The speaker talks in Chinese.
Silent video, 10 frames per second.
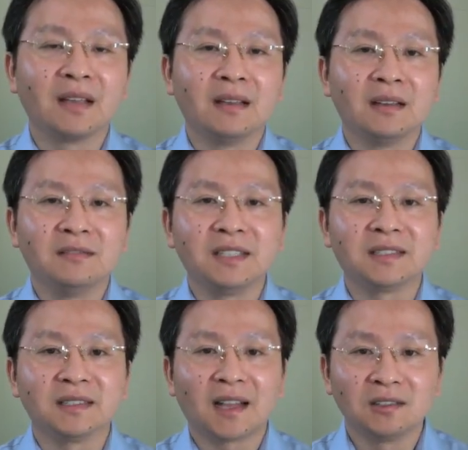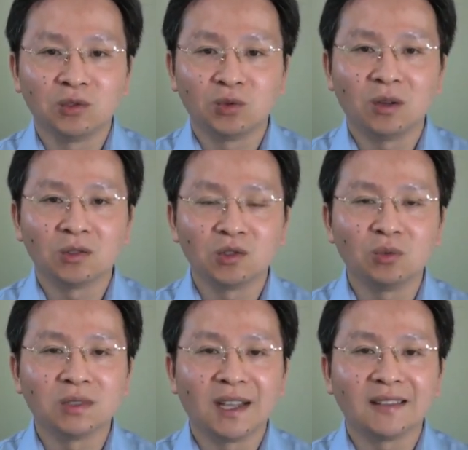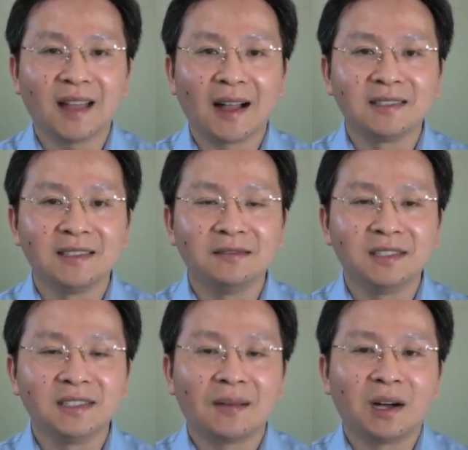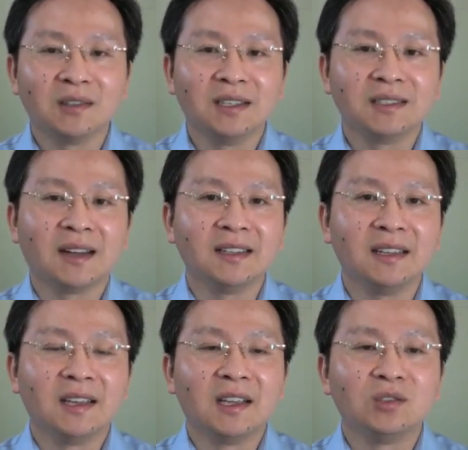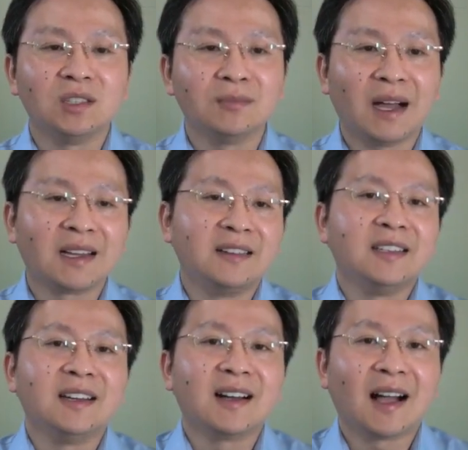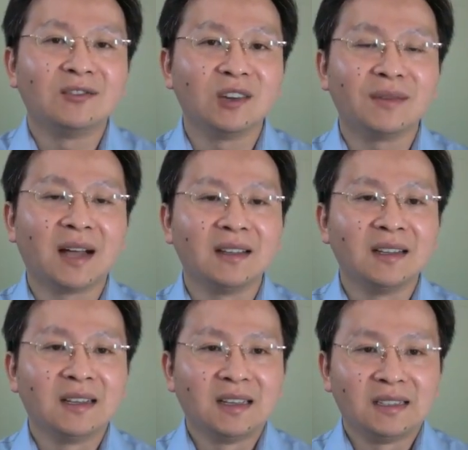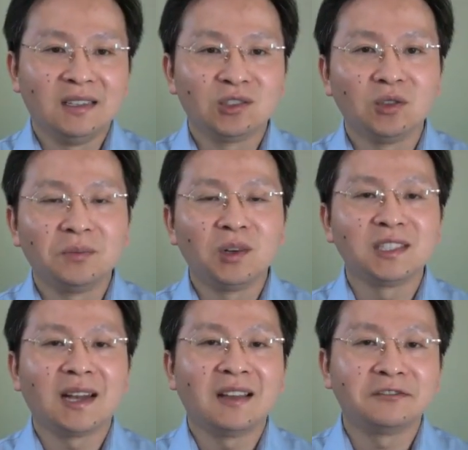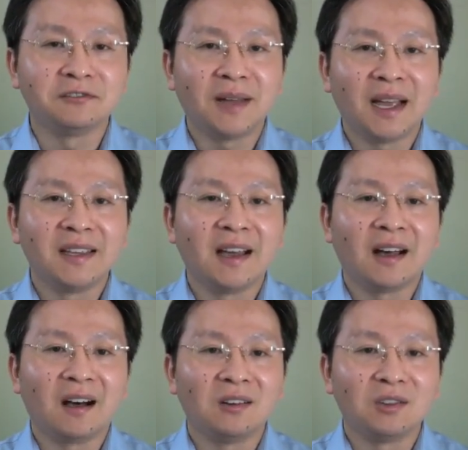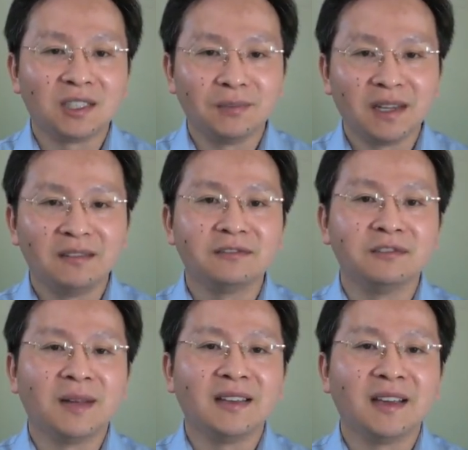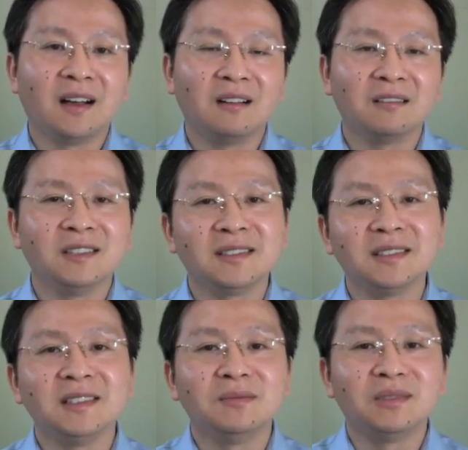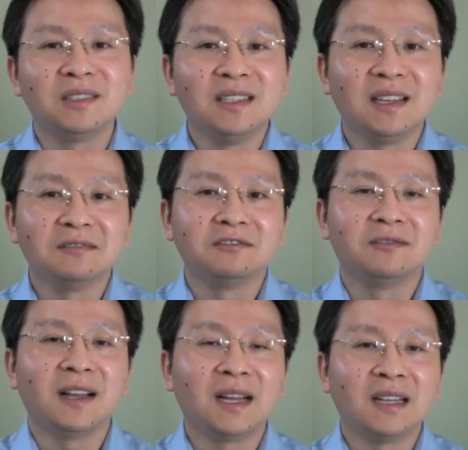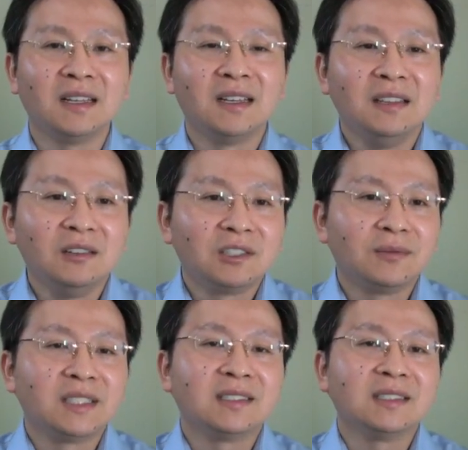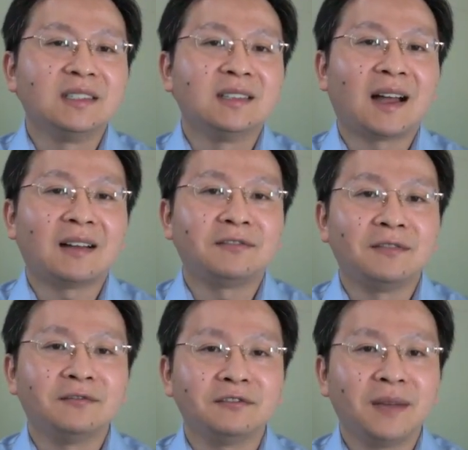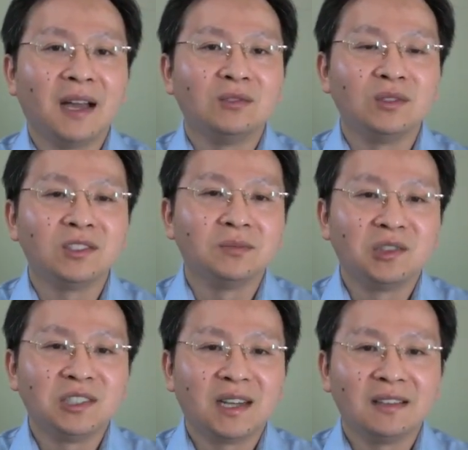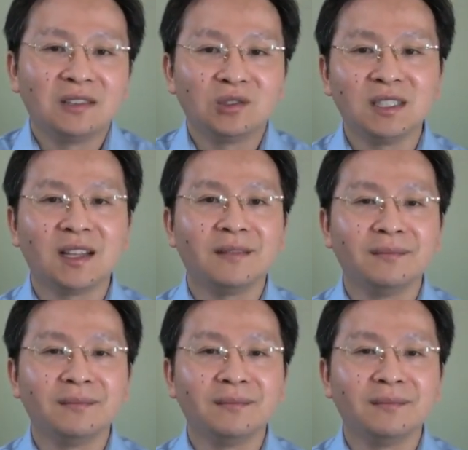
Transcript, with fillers: 为此，他就需要重点打击温家宝的影响力，最起码给人一个感觉嘛。你说薄熙来腐败也好，或者别人腐败也好，你自己不是一样腐败吗？你有什么资格拿反腐败去治薄熙来的罪呢？